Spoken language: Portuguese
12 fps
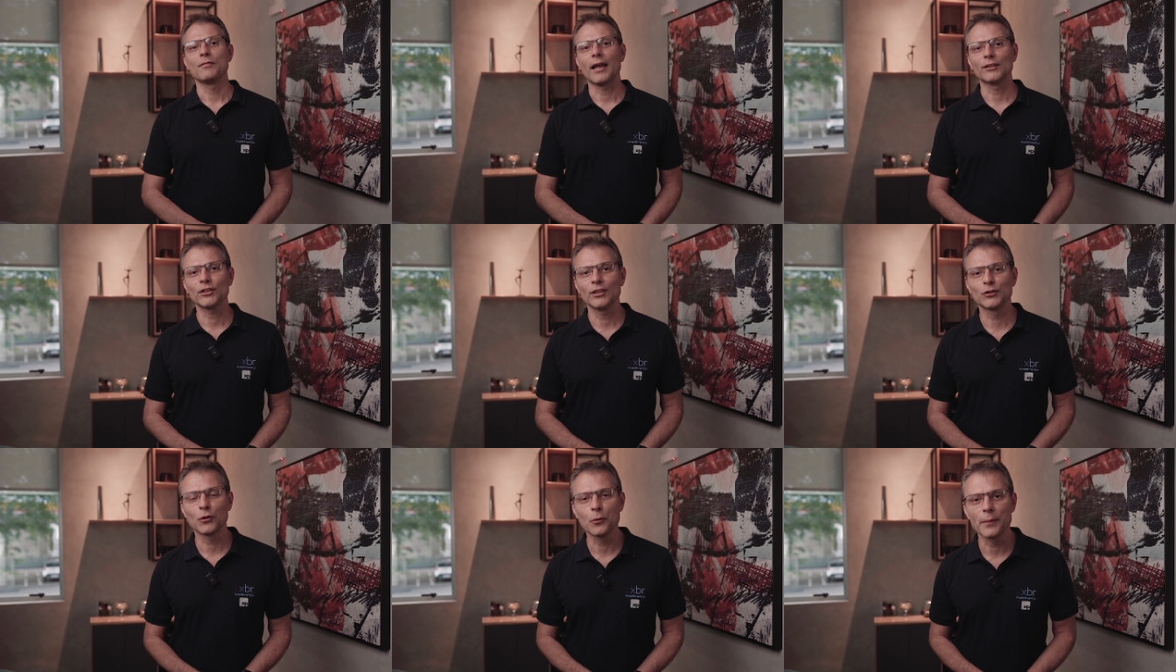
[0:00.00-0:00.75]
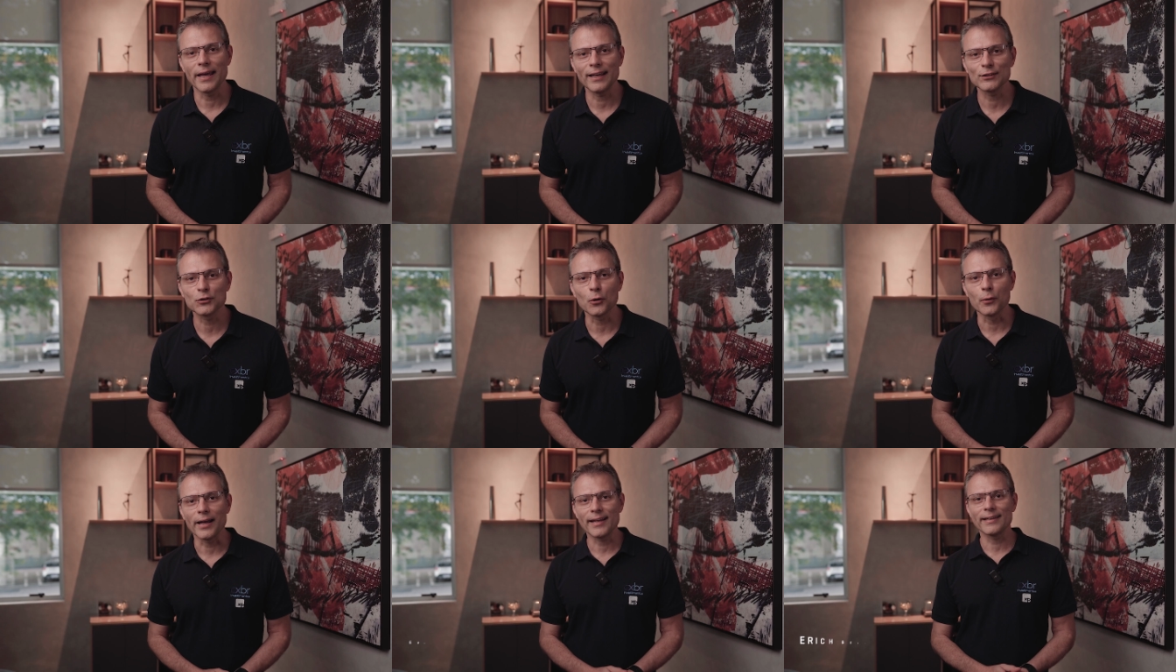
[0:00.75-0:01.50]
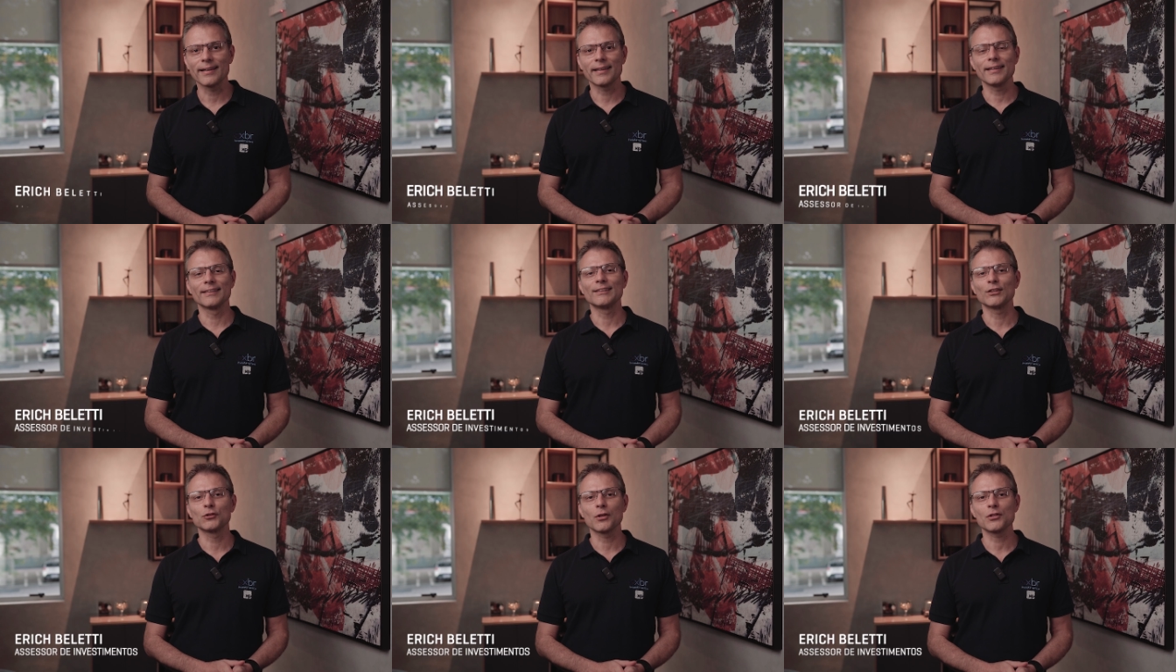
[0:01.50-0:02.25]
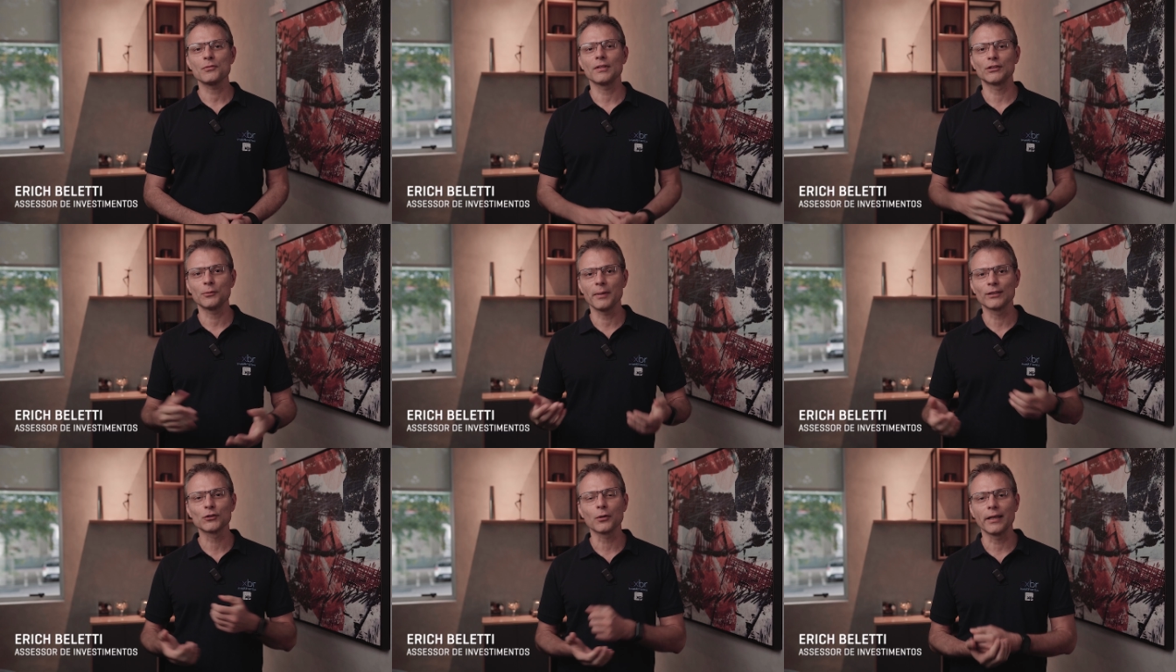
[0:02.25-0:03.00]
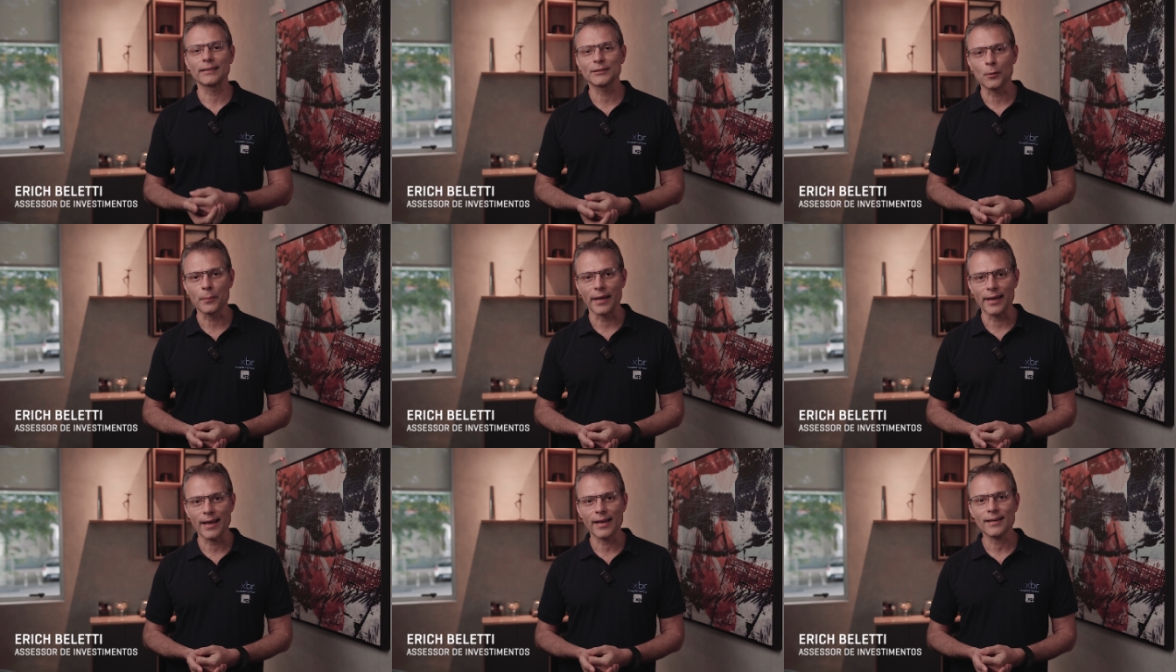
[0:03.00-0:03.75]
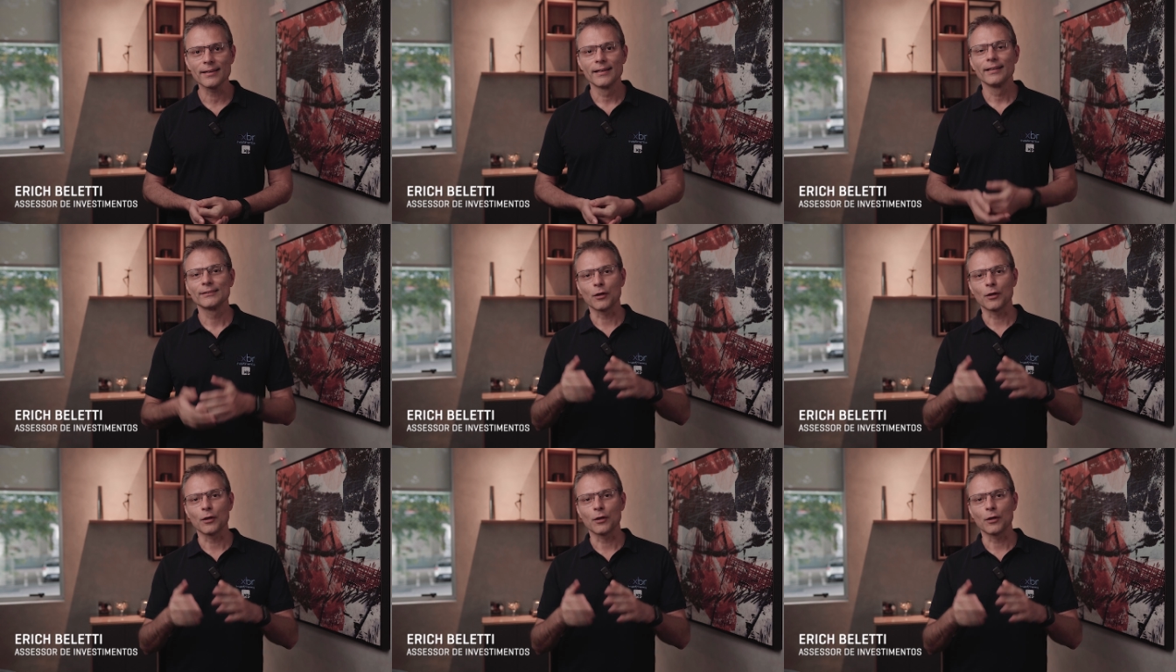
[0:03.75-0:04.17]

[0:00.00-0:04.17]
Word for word: Fala gente, tudo bem? Eu sou o Eric aqui, assessor de investimentos Conexão BR.